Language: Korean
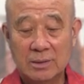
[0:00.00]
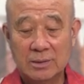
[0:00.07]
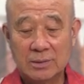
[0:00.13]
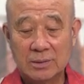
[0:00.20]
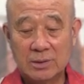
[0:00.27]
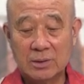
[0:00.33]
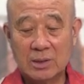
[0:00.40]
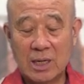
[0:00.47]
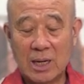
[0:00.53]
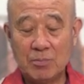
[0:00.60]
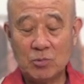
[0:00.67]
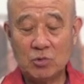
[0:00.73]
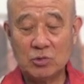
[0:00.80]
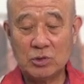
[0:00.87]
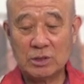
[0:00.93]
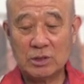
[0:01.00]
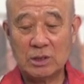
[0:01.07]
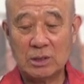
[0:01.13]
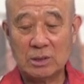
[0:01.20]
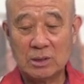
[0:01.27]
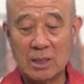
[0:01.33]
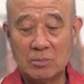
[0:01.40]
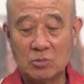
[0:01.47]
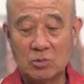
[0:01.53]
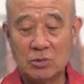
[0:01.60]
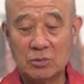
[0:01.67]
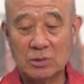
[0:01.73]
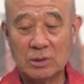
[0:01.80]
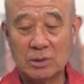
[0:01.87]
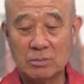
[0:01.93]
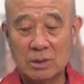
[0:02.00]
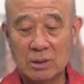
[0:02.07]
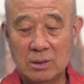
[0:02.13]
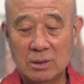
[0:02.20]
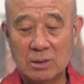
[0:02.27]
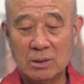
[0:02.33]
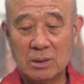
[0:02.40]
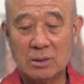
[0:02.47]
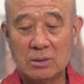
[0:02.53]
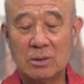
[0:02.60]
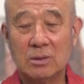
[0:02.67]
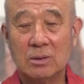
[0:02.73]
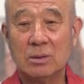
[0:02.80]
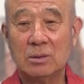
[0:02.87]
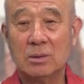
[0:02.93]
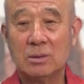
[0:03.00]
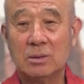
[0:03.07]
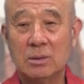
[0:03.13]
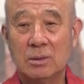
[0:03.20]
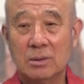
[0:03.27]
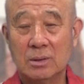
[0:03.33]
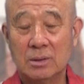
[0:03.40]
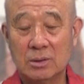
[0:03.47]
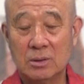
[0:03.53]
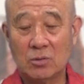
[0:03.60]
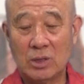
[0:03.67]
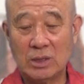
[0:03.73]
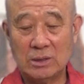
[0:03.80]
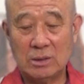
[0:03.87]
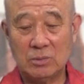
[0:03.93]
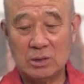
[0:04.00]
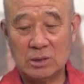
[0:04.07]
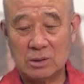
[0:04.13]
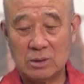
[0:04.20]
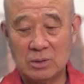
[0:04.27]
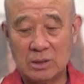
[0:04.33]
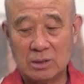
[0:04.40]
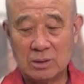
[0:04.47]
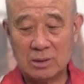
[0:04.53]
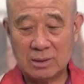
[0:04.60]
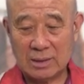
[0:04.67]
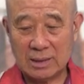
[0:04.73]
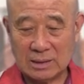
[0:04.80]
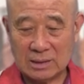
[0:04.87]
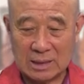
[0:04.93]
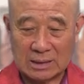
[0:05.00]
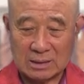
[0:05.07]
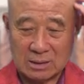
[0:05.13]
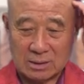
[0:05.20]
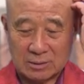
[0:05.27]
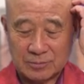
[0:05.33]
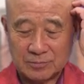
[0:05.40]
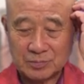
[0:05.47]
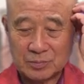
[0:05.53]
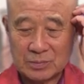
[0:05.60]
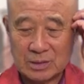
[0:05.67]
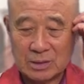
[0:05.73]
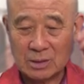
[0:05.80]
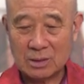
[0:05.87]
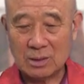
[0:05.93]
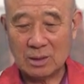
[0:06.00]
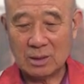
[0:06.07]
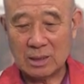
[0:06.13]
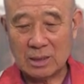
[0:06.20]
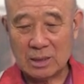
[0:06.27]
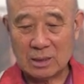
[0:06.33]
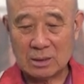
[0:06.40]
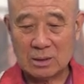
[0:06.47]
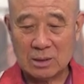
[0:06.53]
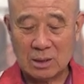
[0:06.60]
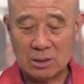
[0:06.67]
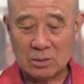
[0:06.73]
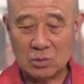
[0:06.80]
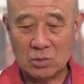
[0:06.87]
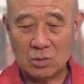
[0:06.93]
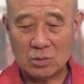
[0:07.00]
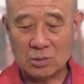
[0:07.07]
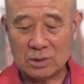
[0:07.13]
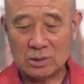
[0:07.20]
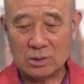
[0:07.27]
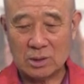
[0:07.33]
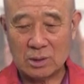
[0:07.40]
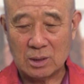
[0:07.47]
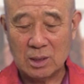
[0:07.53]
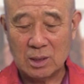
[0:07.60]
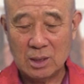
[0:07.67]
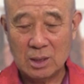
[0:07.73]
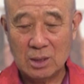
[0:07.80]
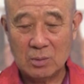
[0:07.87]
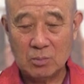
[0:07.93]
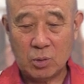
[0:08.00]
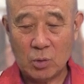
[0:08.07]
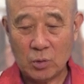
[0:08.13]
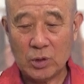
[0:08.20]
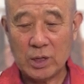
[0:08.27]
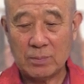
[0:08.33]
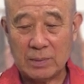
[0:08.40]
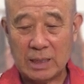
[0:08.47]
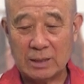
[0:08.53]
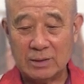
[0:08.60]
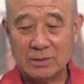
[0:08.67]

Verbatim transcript: 그 탐구 정신이 탐구 정신 뭔가 그 어떤 관심이 있으면 끝까지 가서 그걸 가야 결코 그것을 보고야 마는